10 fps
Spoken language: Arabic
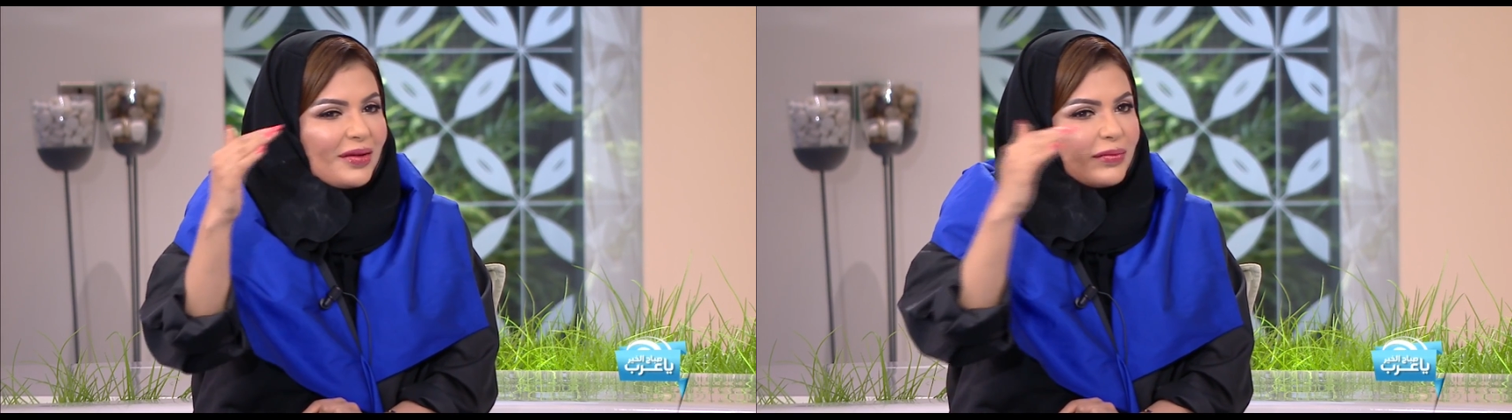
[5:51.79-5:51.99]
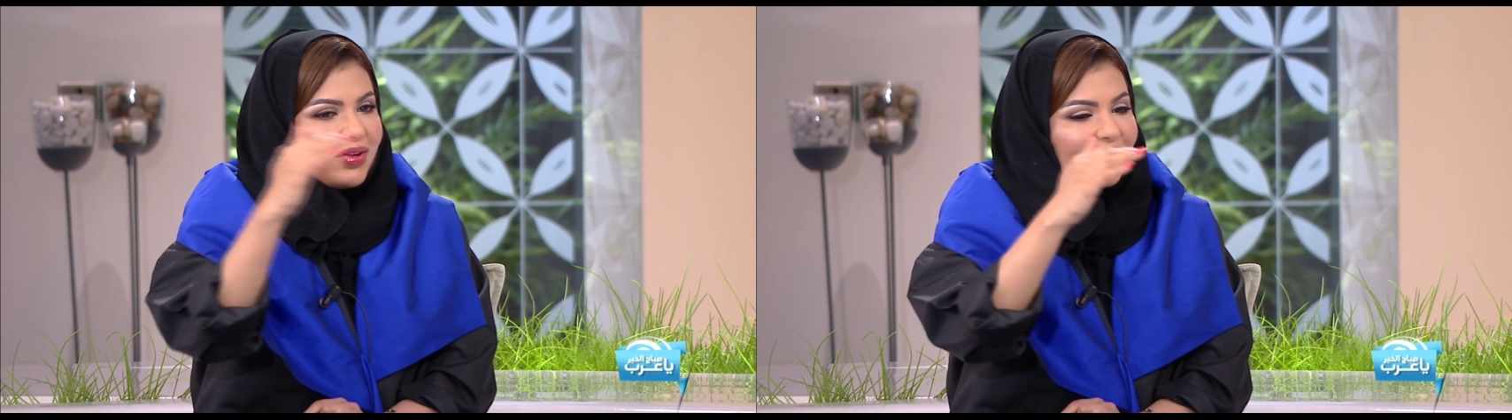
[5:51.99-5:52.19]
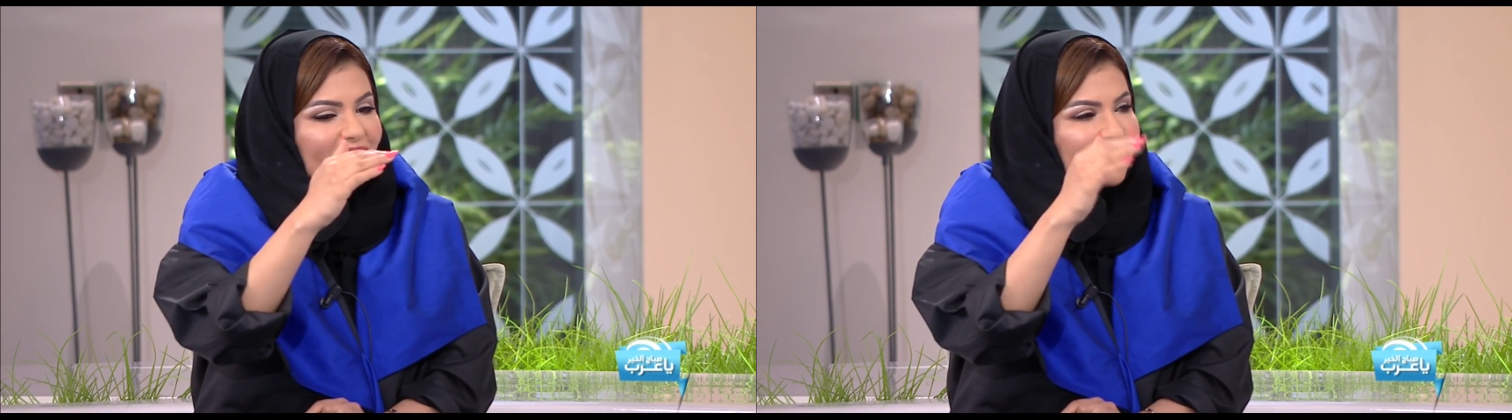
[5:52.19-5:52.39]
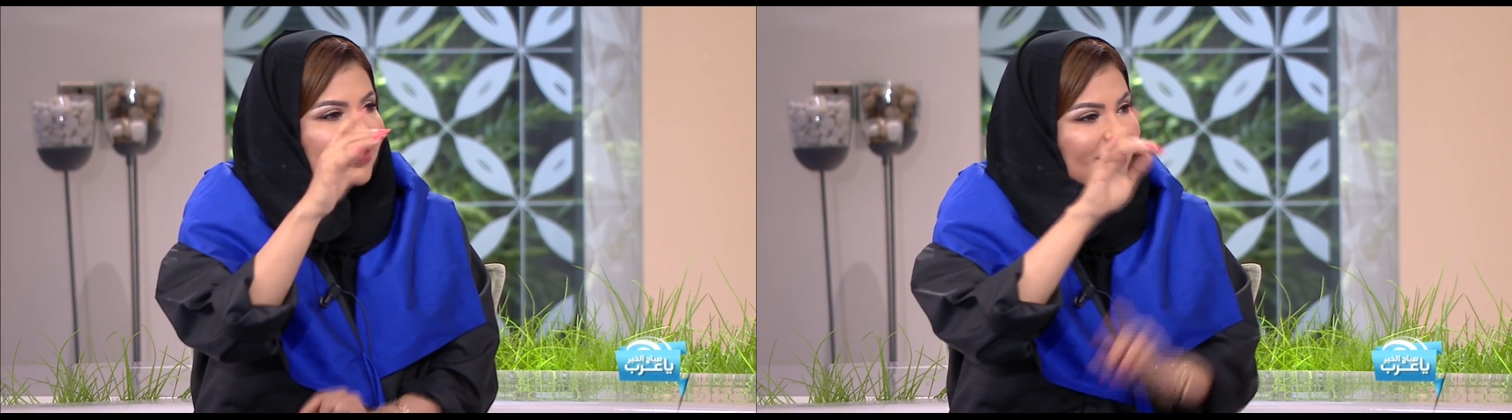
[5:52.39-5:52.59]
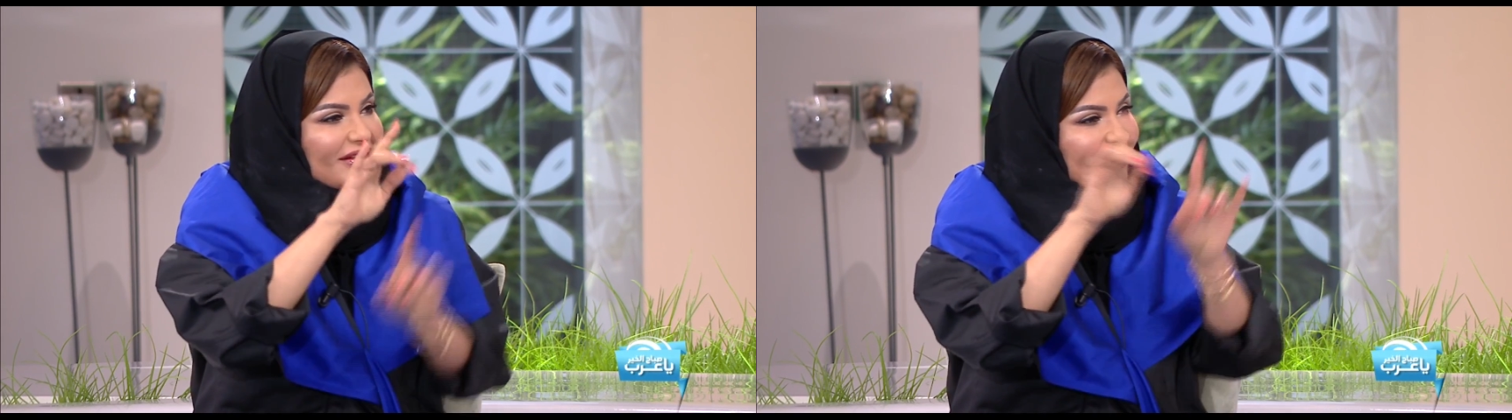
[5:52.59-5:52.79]
من
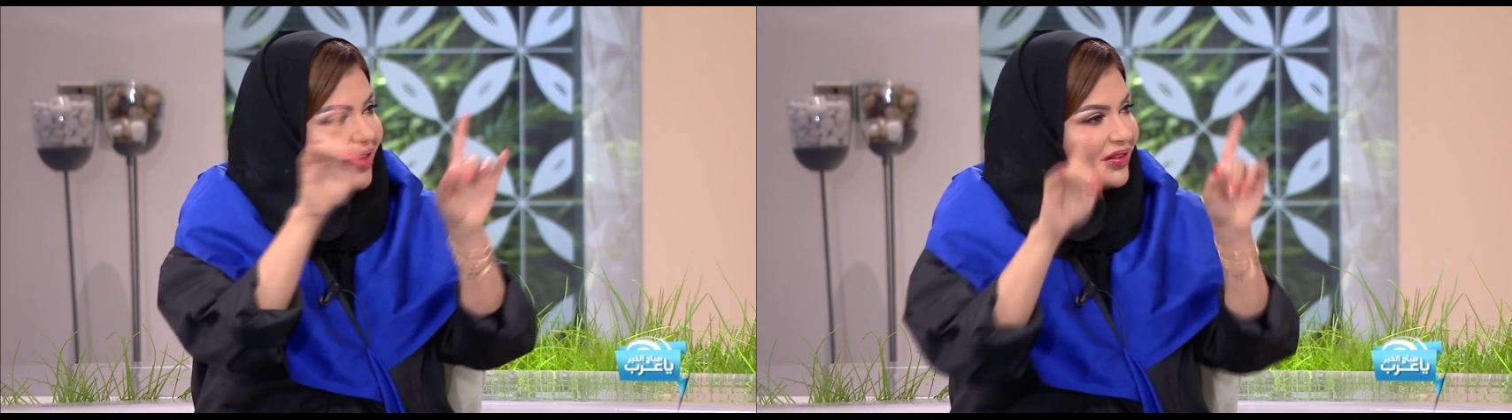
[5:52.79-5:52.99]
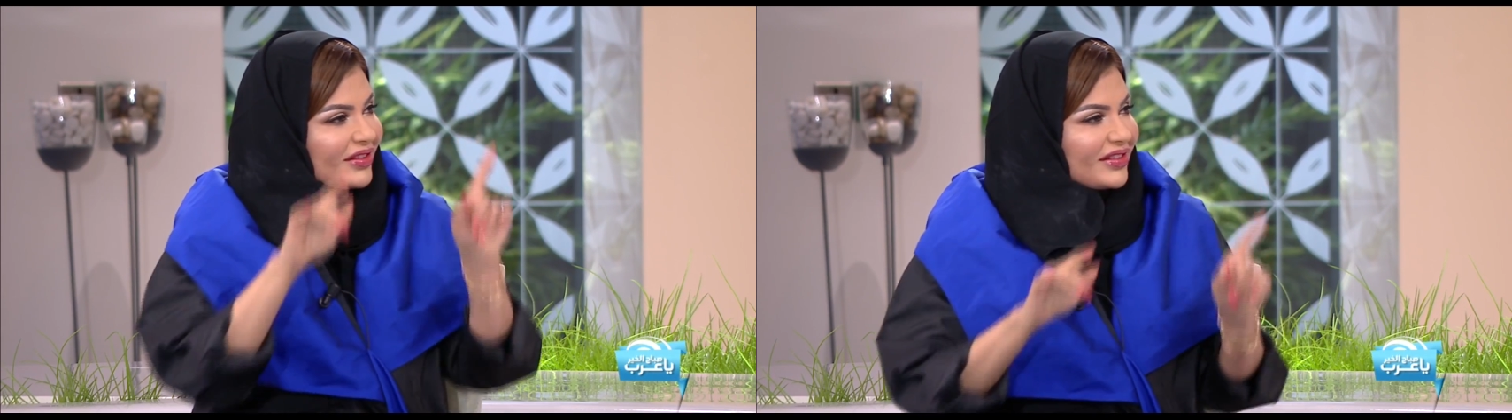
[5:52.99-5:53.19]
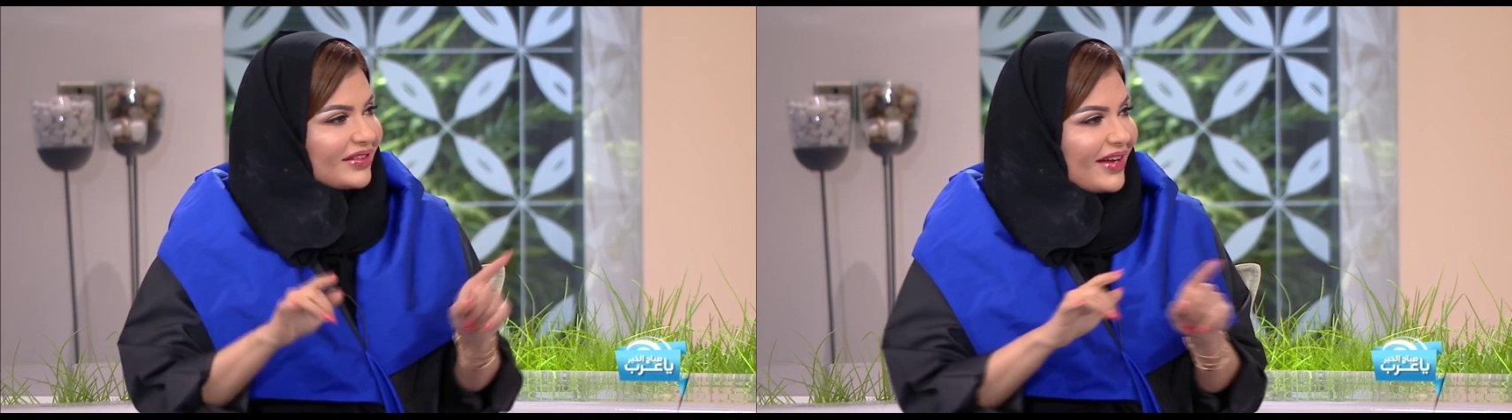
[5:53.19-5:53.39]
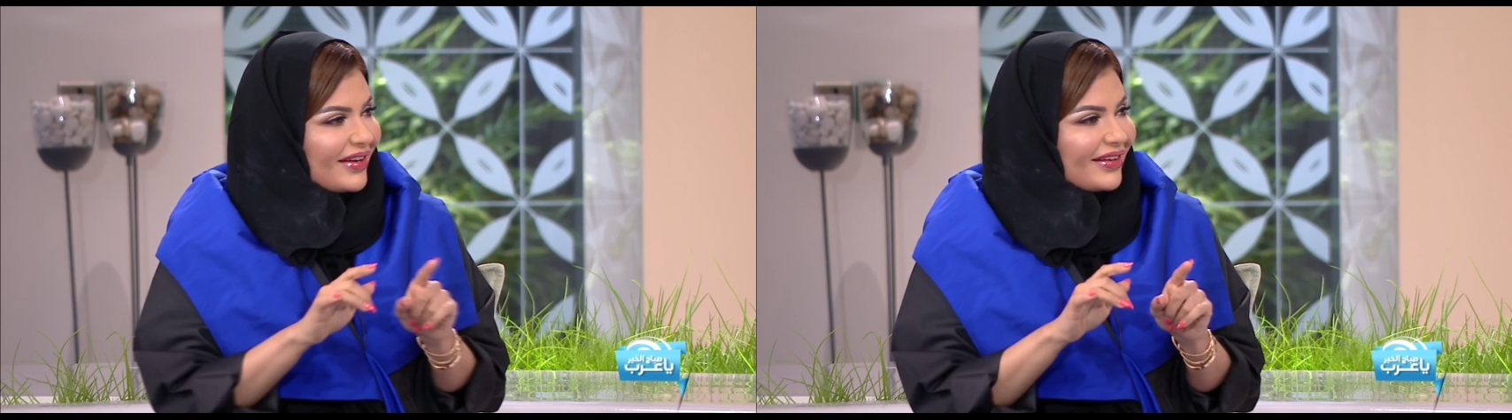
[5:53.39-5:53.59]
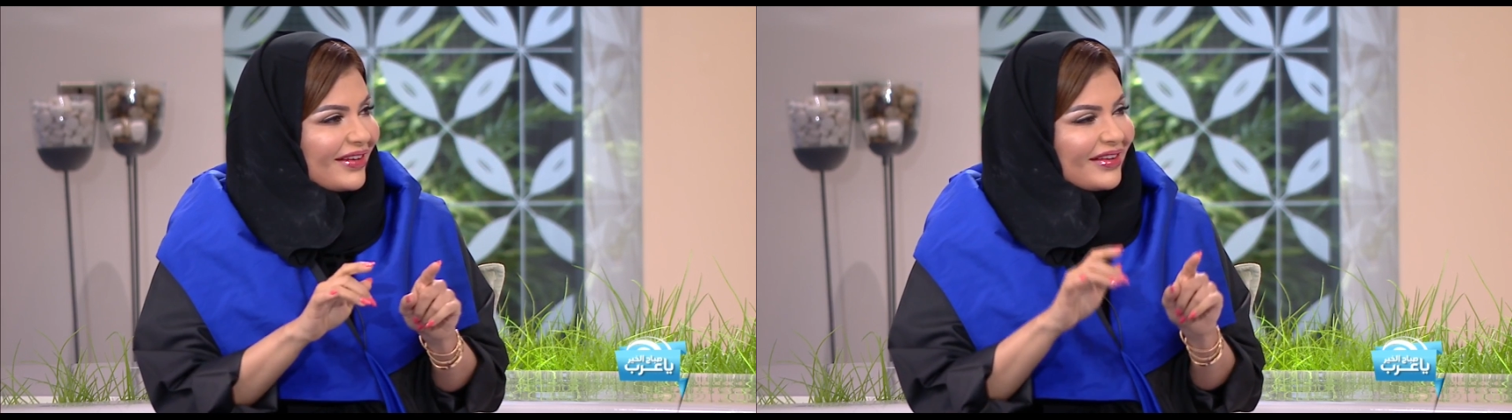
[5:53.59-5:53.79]
نافذة
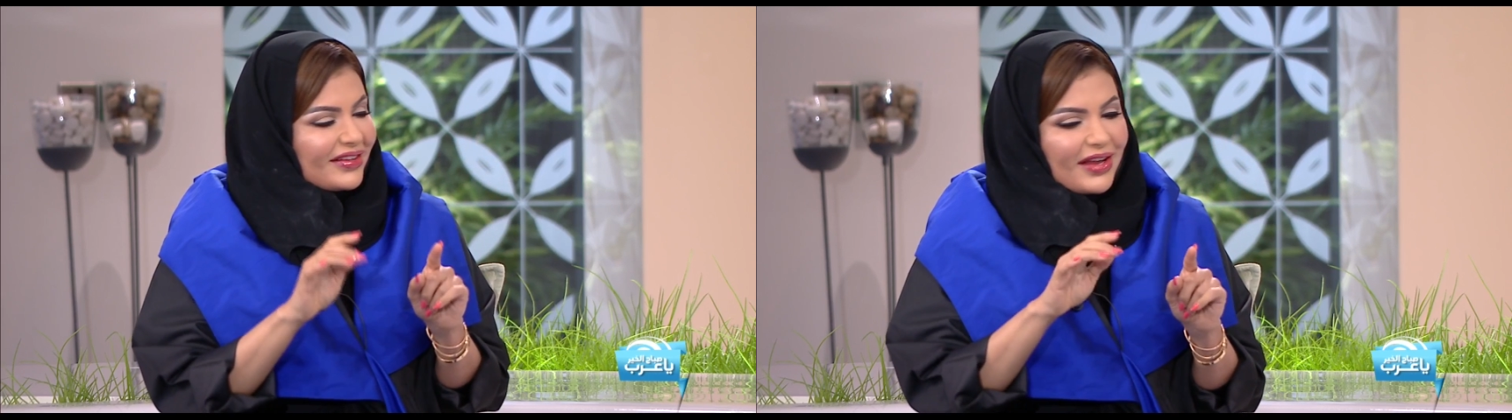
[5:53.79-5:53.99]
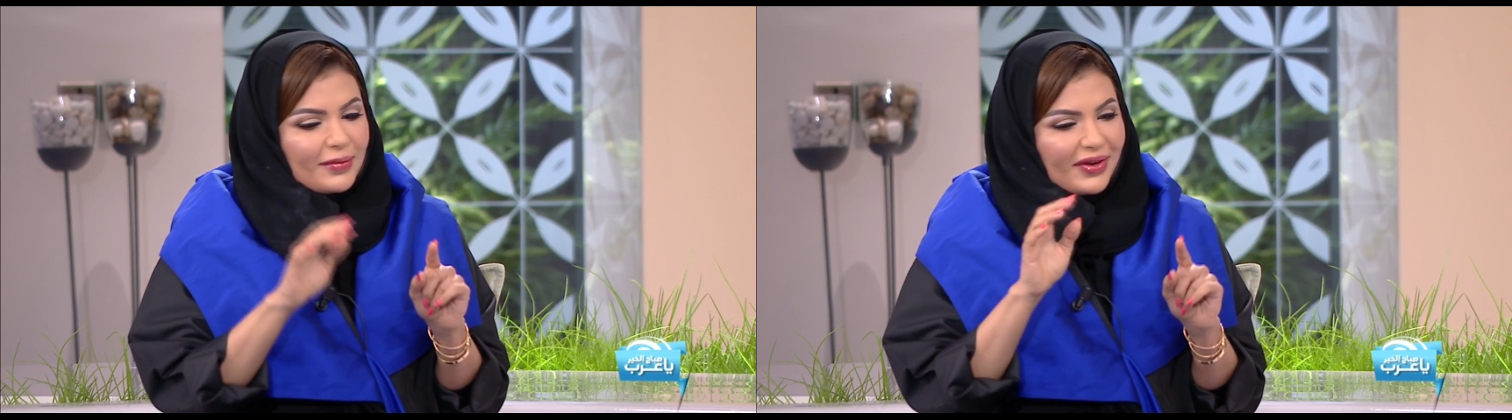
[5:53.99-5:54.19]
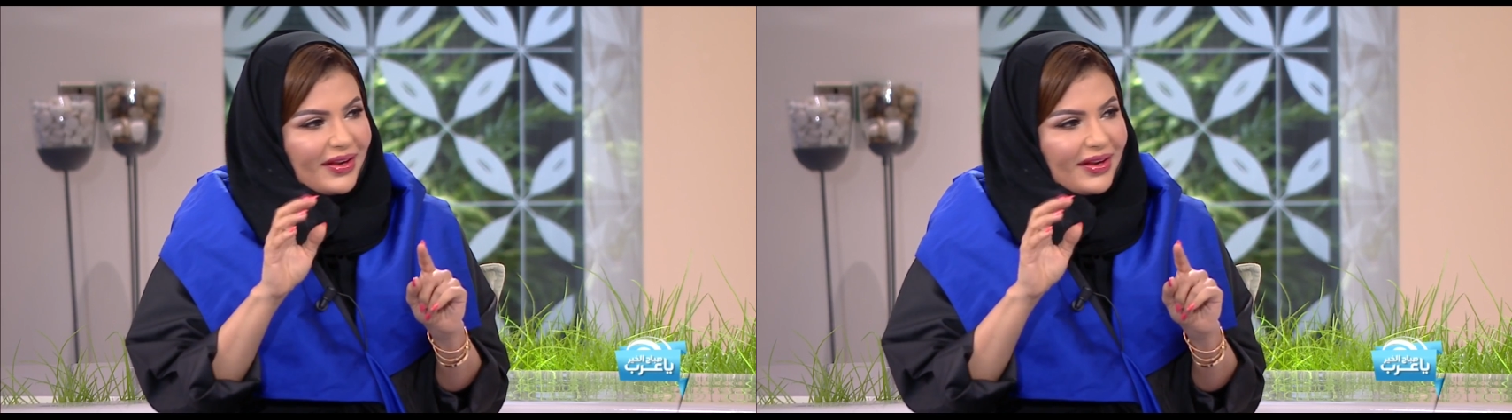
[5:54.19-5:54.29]
الطائرة إيه، دائما إيه.